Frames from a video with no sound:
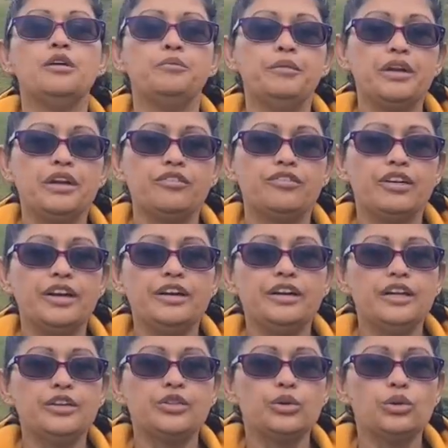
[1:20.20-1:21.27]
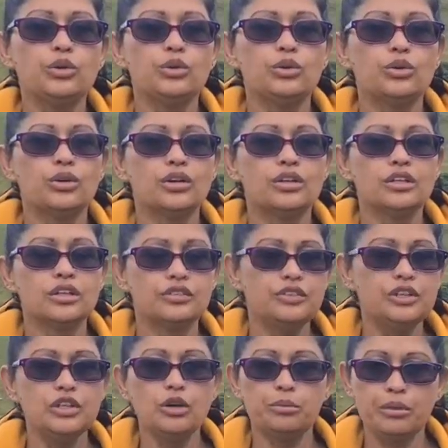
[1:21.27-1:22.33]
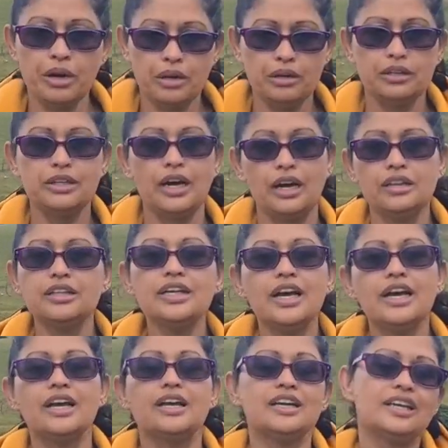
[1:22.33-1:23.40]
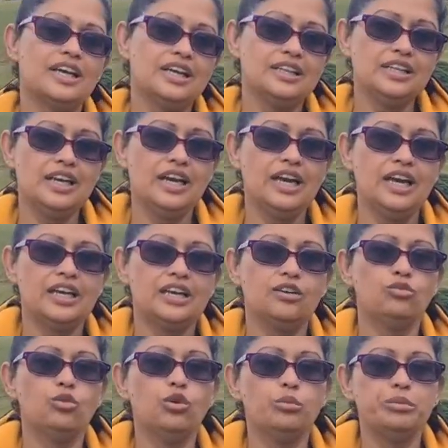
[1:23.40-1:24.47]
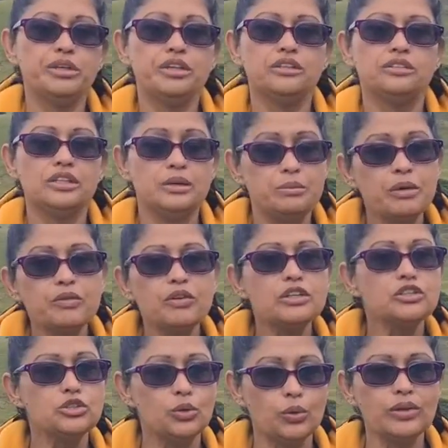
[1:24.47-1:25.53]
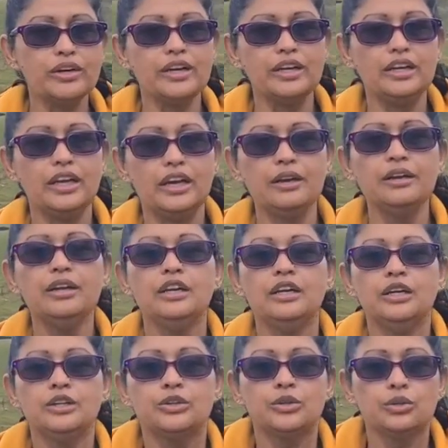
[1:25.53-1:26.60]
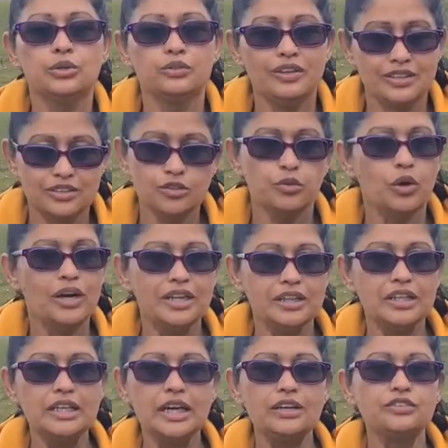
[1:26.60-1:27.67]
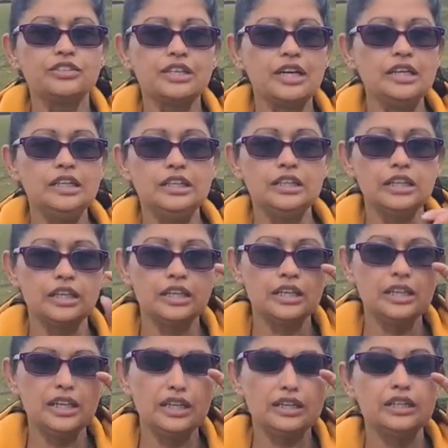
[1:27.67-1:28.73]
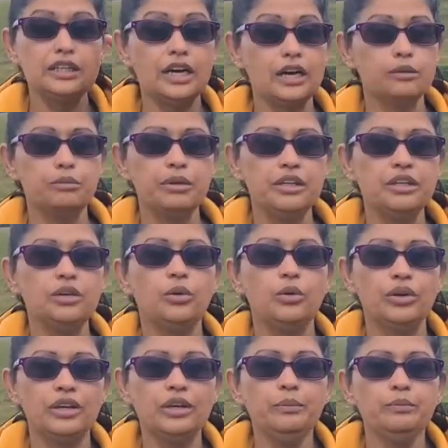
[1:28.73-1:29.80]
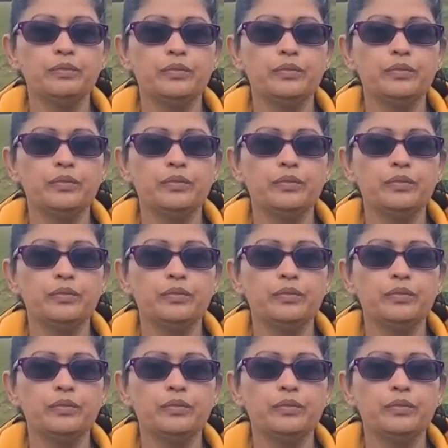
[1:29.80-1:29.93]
मेरी फ्रेंड ने तो एक वीडियो अपना डाल दिया है कह दिया है कि वो भी स्विमिंग वर्ल्ड छोड़ रही हैं तो वैसे वो हेल्थी लाइफस्टाइल ही करेंगी हेल्थी डाइट पे ही होंगी